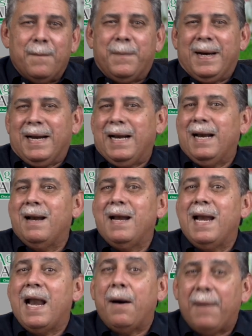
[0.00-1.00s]
para
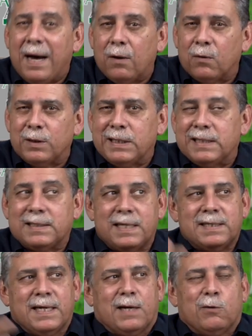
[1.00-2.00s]
lavado y se
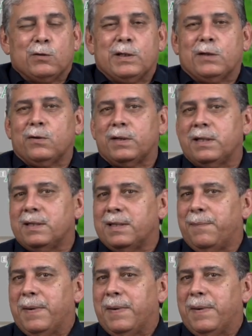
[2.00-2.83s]
dice que los cerdos de